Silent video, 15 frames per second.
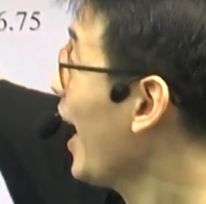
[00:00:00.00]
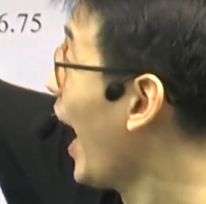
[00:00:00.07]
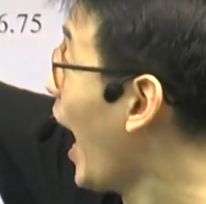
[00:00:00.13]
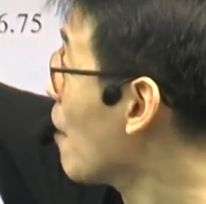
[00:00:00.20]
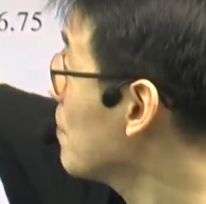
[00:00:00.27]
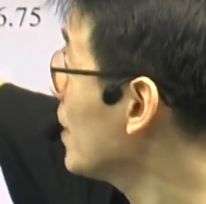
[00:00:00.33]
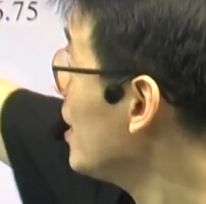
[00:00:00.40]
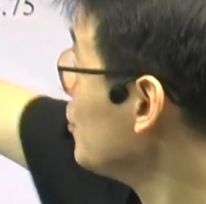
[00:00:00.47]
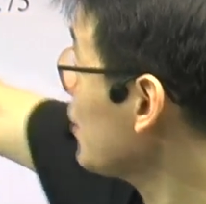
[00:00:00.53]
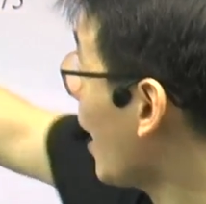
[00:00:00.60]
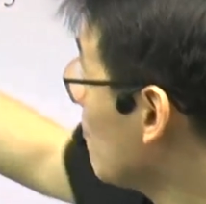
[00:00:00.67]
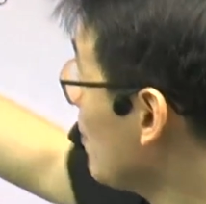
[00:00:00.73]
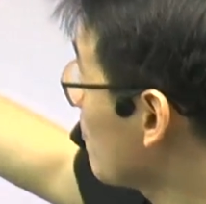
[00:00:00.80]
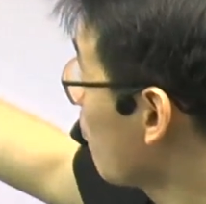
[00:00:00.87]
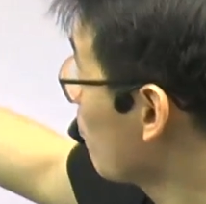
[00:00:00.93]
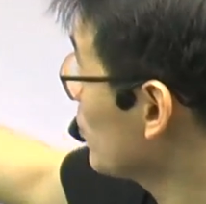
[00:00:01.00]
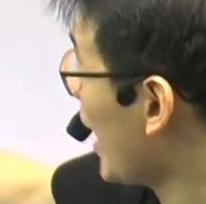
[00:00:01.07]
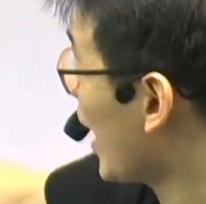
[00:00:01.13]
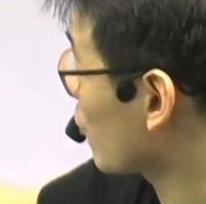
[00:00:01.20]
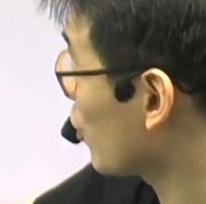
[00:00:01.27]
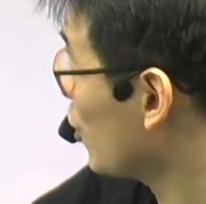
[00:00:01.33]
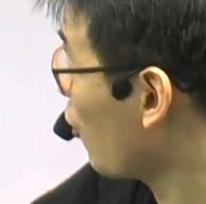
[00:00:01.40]
หาพื้นที่สามเหลี่ยมมุมฉาก
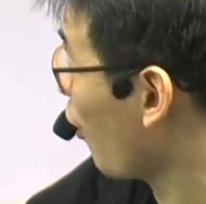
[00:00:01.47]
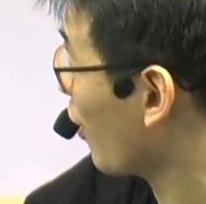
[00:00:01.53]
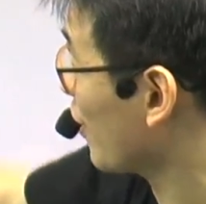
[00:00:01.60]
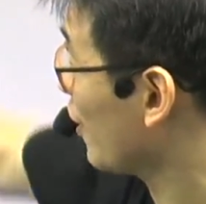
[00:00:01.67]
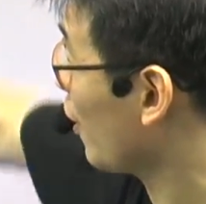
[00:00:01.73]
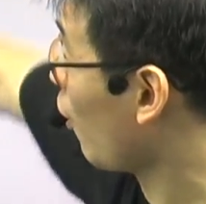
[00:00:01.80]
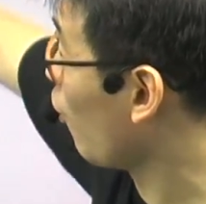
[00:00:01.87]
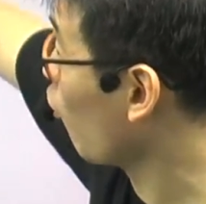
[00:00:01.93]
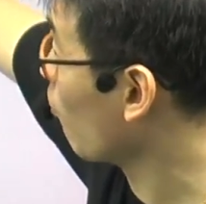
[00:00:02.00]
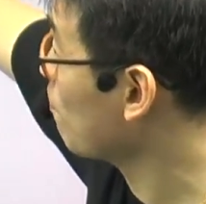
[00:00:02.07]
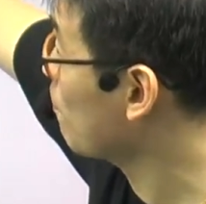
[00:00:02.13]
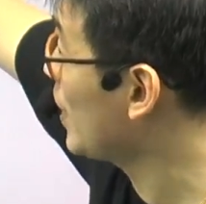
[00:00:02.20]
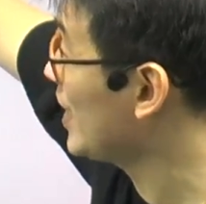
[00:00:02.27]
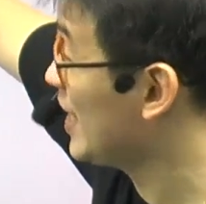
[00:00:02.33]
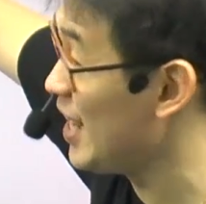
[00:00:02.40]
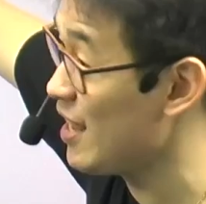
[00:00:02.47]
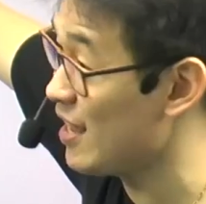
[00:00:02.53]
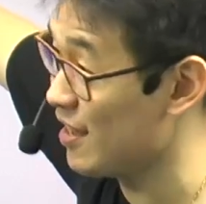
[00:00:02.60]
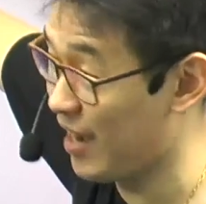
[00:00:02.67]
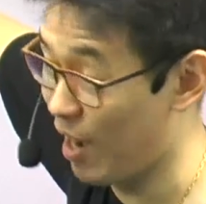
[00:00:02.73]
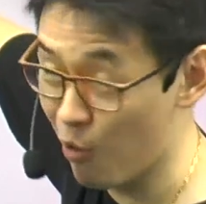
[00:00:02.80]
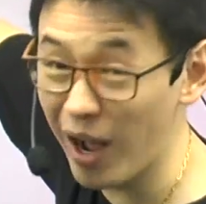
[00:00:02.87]
ตัวนี้ก่อน แล้วก็ลบพื้นที่
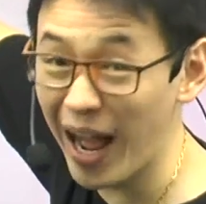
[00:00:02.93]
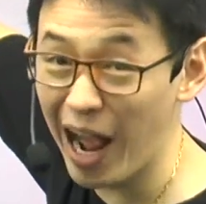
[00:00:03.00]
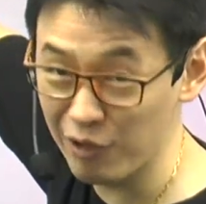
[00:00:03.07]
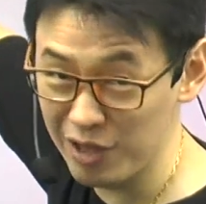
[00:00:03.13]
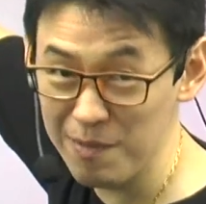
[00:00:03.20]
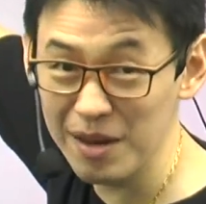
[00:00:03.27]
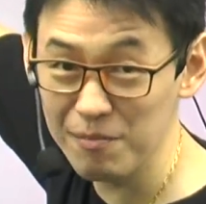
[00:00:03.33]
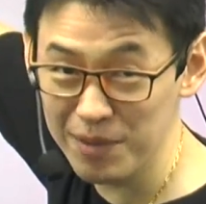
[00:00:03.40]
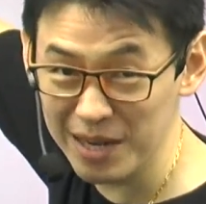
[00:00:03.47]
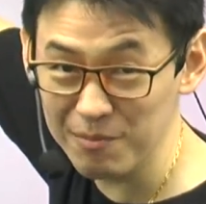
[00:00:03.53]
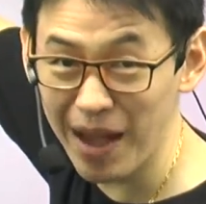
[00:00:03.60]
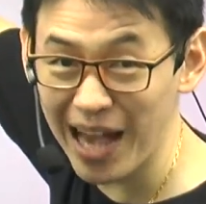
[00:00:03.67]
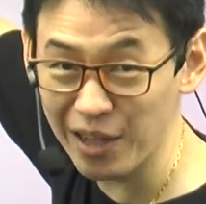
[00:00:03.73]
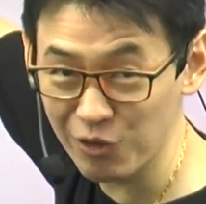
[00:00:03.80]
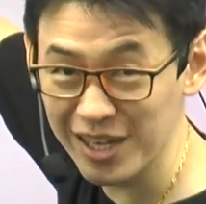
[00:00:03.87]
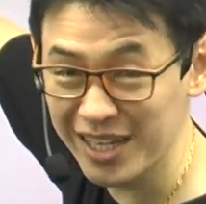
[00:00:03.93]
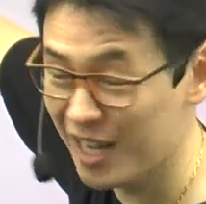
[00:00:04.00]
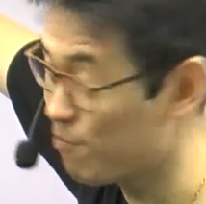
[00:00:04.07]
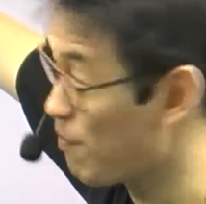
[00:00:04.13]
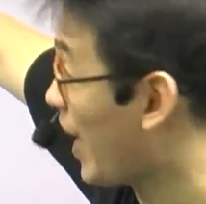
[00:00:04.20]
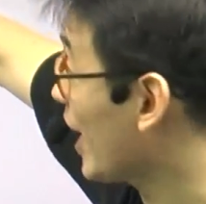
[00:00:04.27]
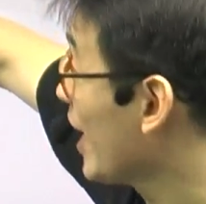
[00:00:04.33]
ขาวๆที่เป็นผืนผ้าตัวนี้ทิ้ง
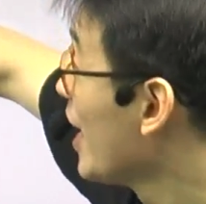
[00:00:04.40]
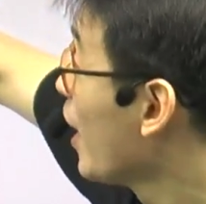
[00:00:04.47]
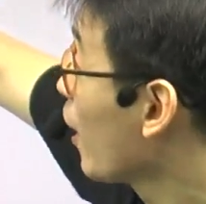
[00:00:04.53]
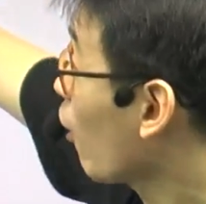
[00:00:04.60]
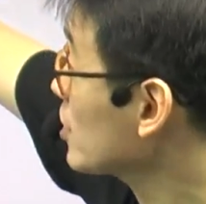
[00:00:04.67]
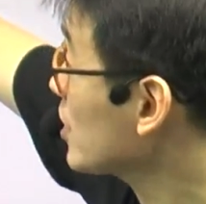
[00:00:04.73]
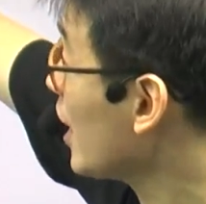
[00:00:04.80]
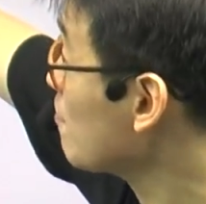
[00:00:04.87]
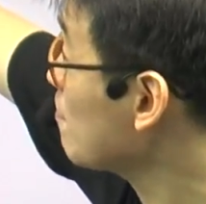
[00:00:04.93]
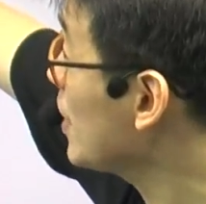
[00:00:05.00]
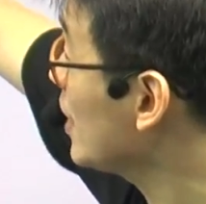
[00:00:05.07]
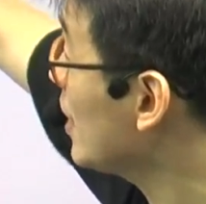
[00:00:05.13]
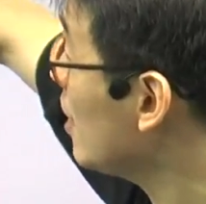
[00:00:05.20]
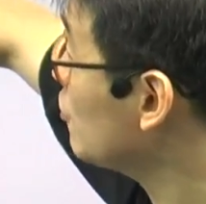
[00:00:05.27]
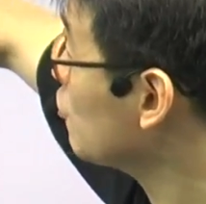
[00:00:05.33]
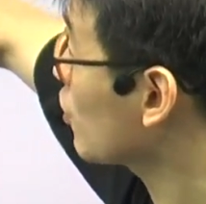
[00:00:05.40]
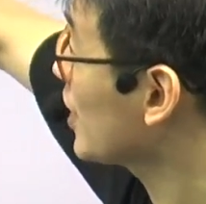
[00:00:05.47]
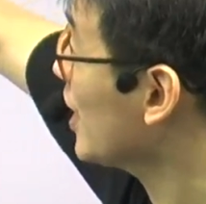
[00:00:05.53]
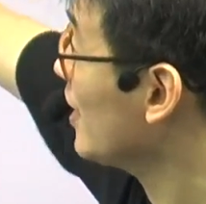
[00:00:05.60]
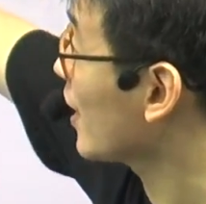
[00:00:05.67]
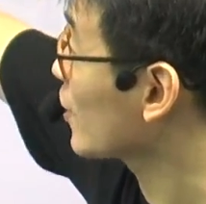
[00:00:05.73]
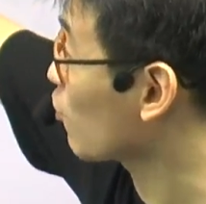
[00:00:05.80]
ไป ก็จะได้พื้นที่ส่วนที่
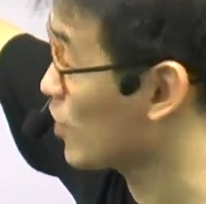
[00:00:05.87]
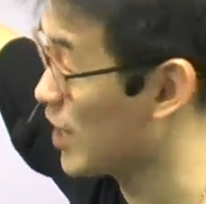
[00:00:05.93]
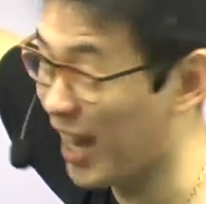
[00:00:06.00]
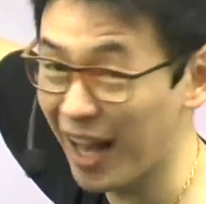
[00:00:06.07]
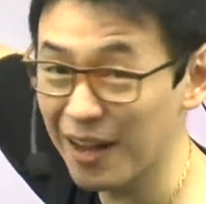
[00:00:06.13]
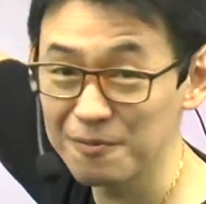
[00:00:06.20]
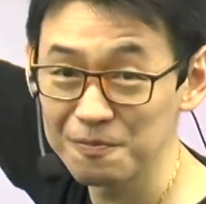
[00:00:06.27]
เหลือตรงนี้ละ